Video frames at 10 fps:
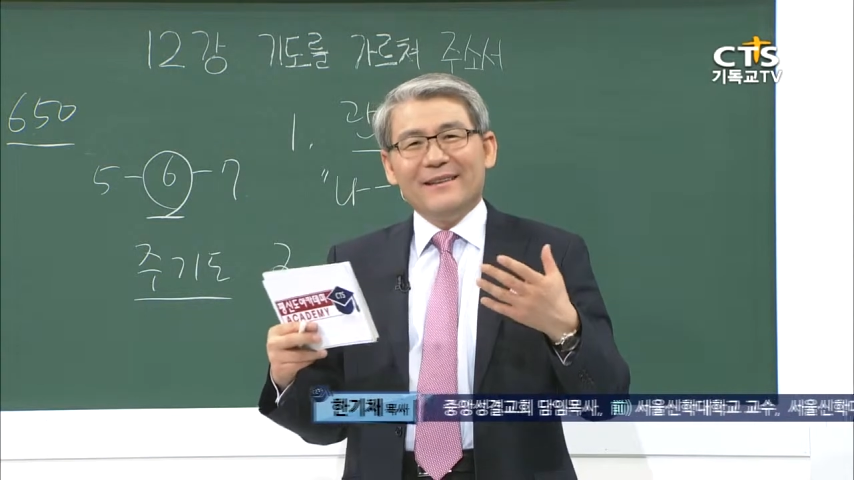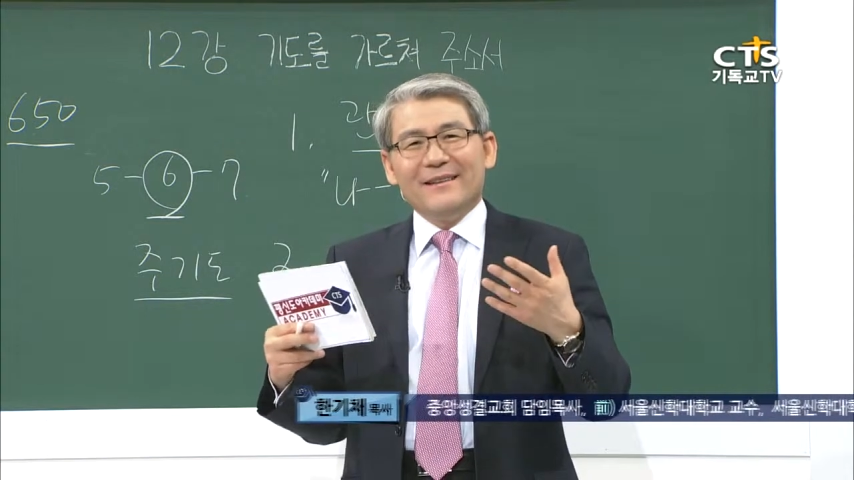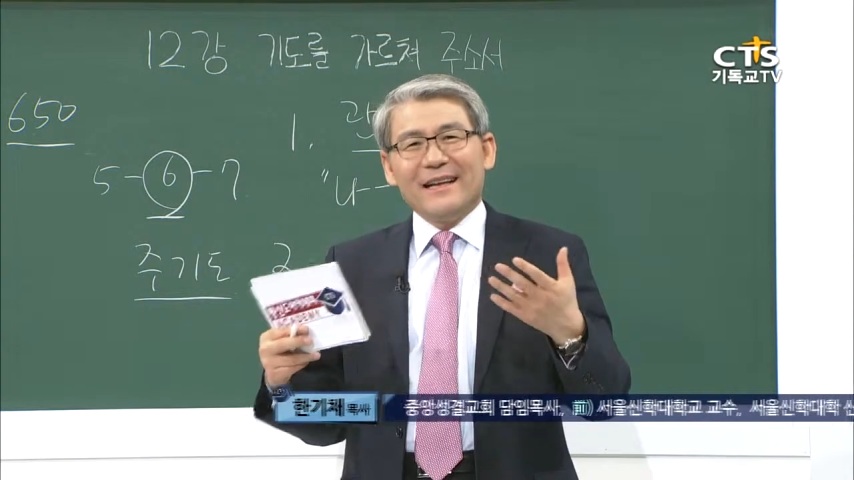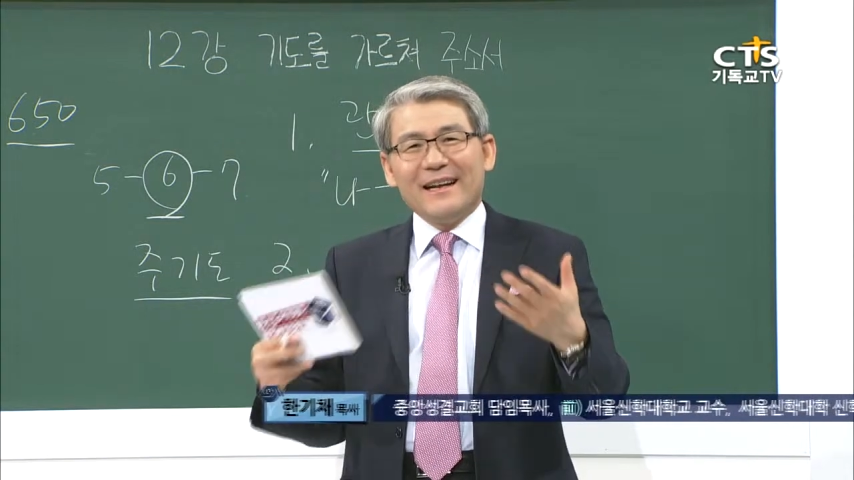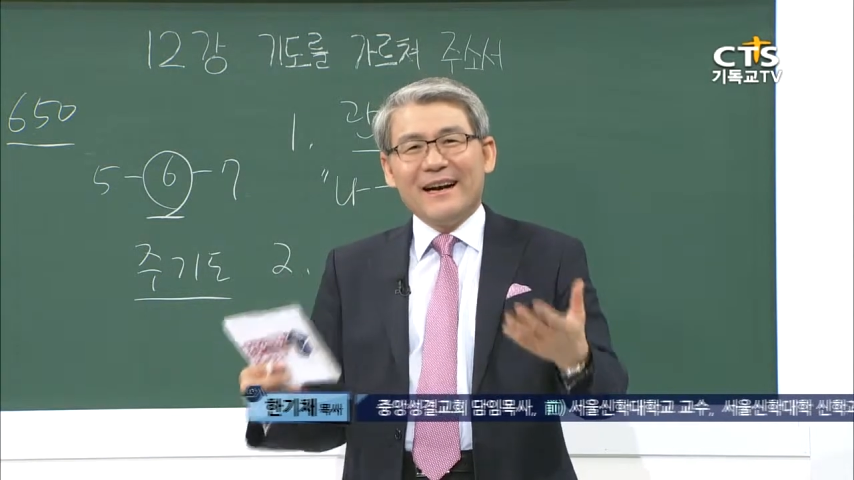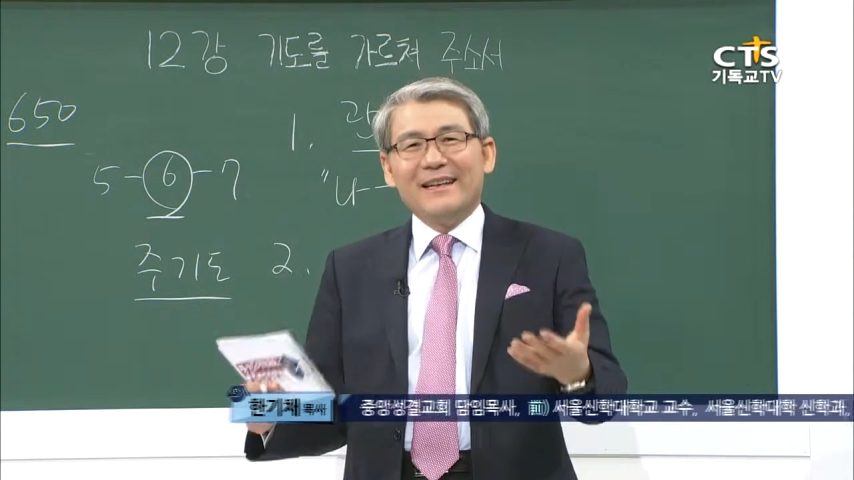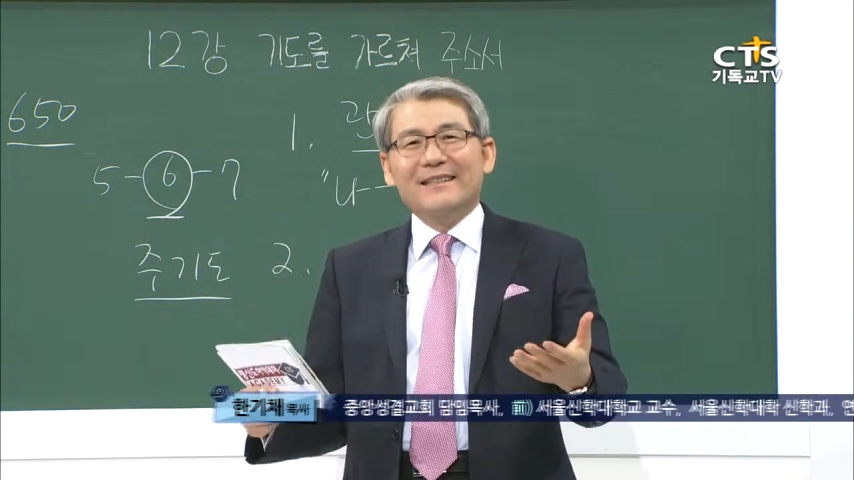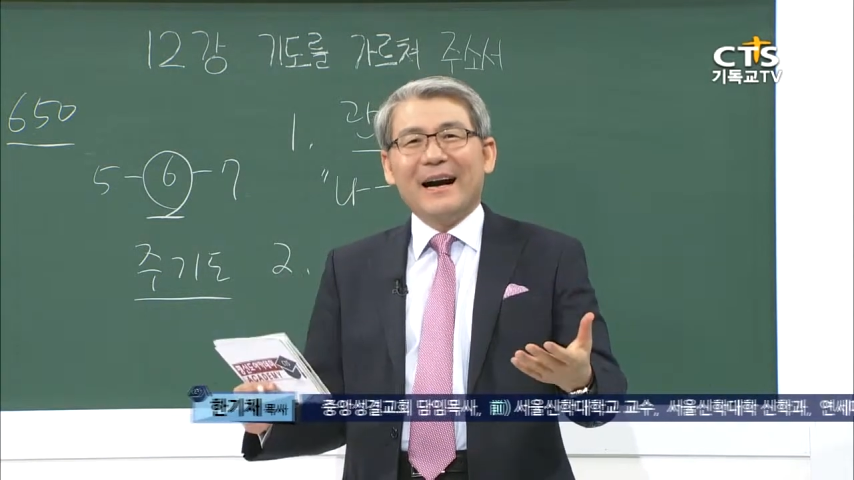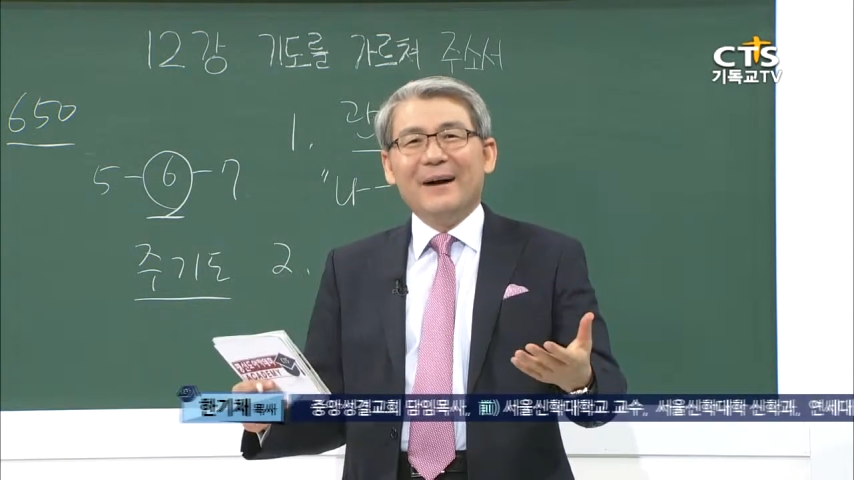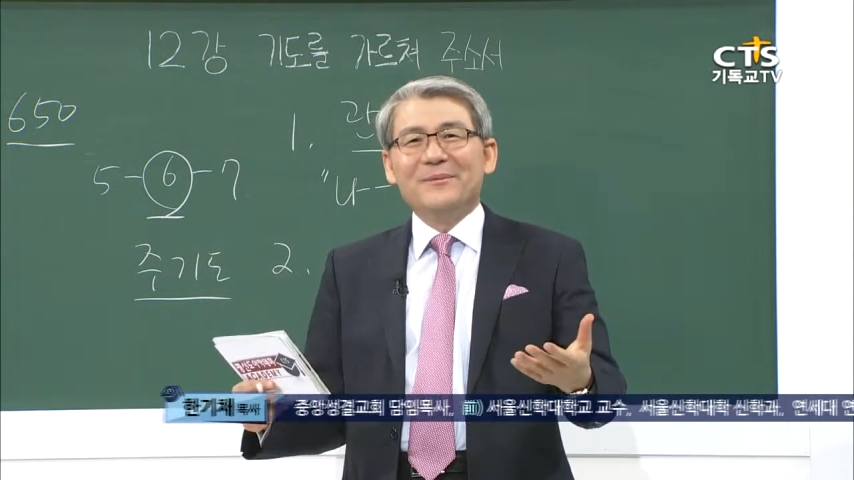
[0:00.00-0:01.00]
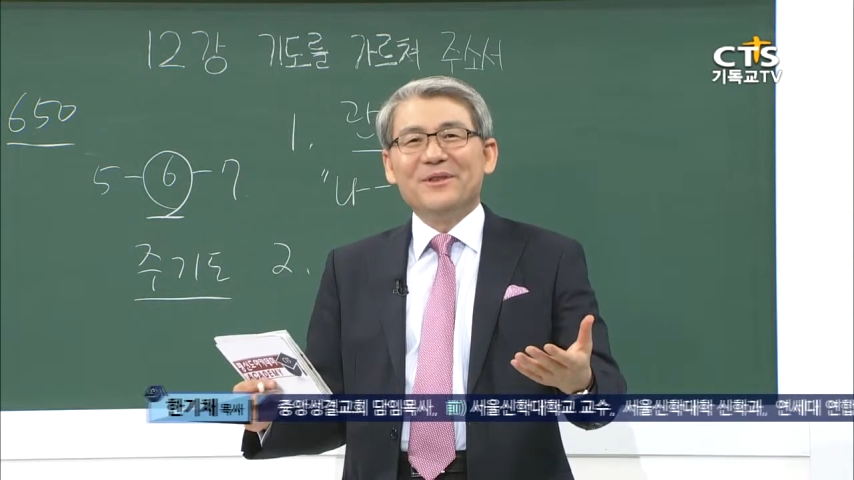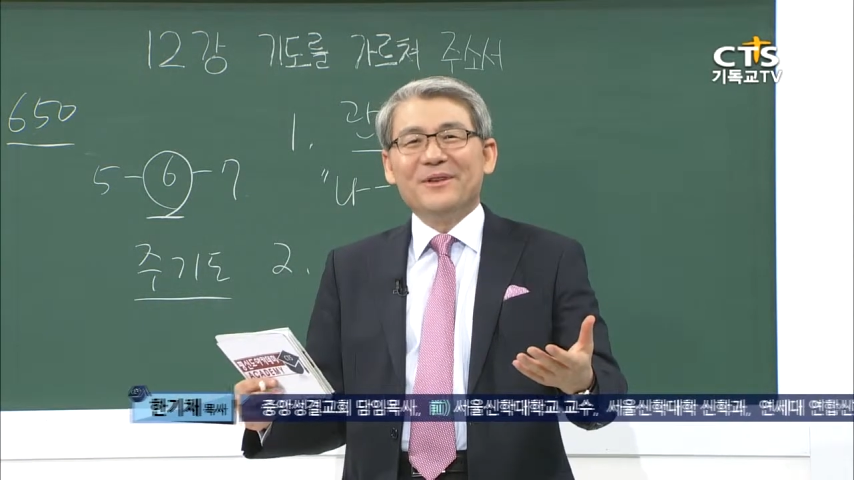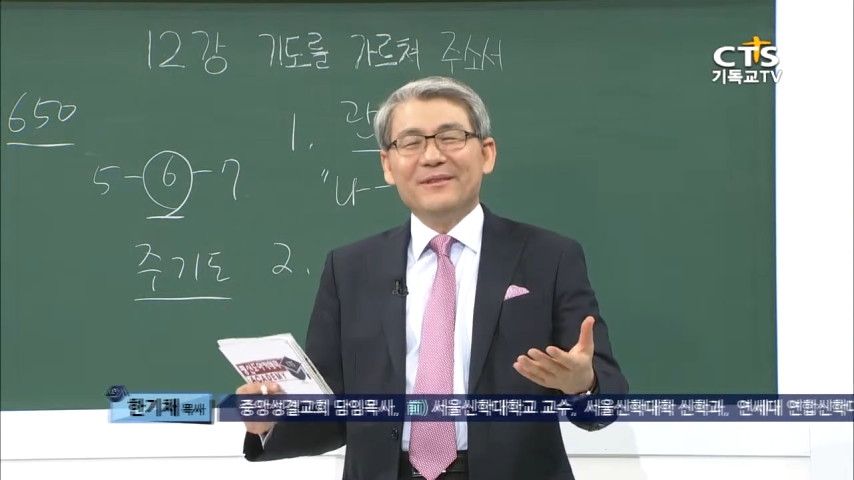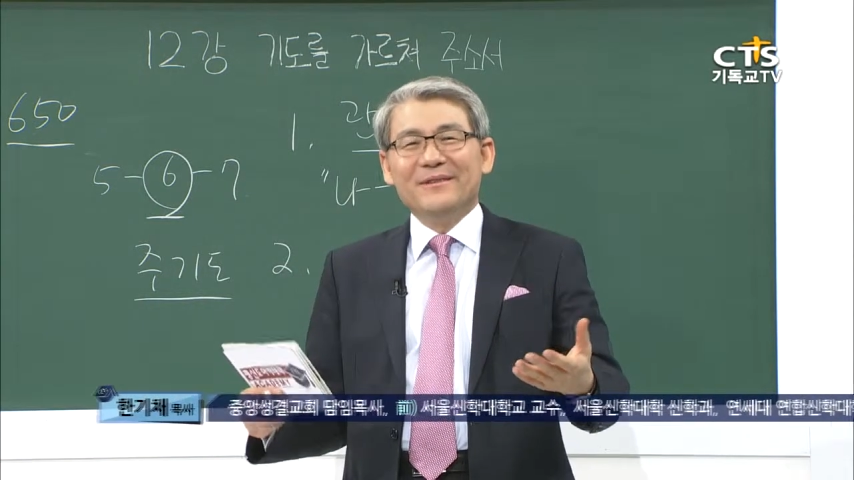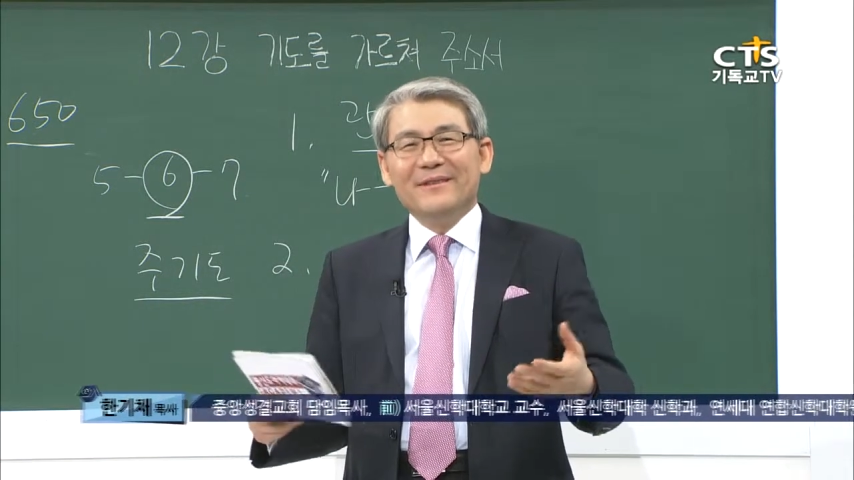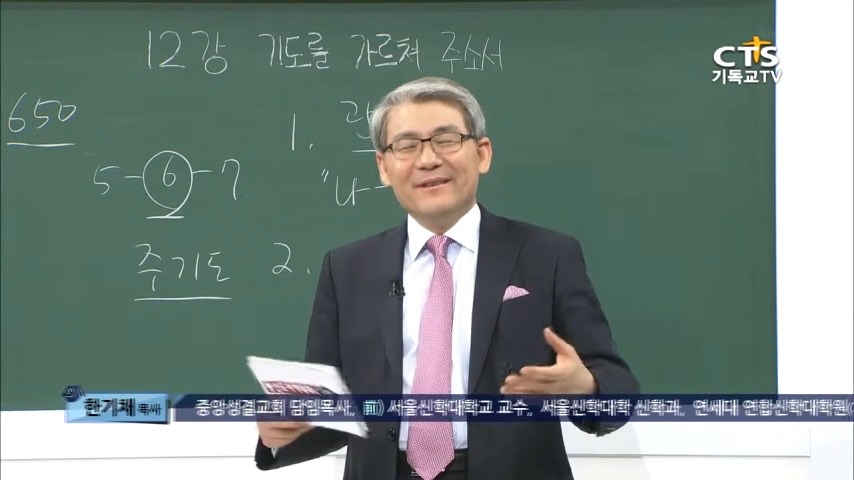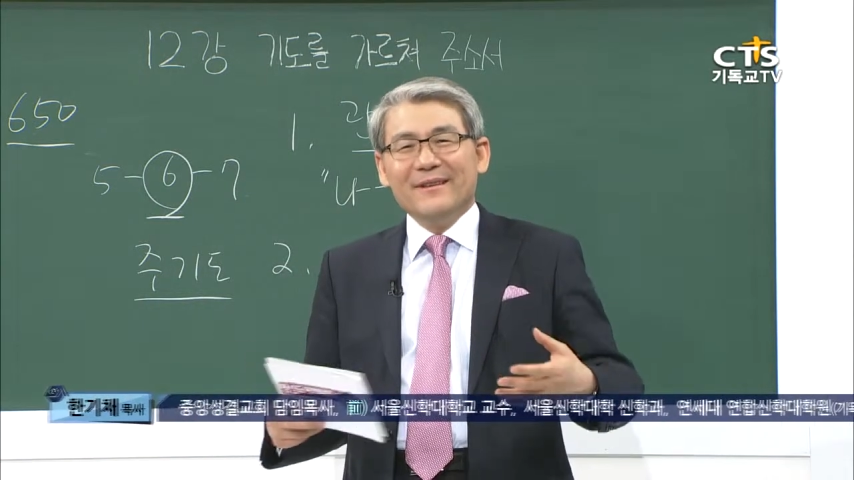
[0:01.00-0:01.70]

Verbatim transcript: 사랑하는 감정은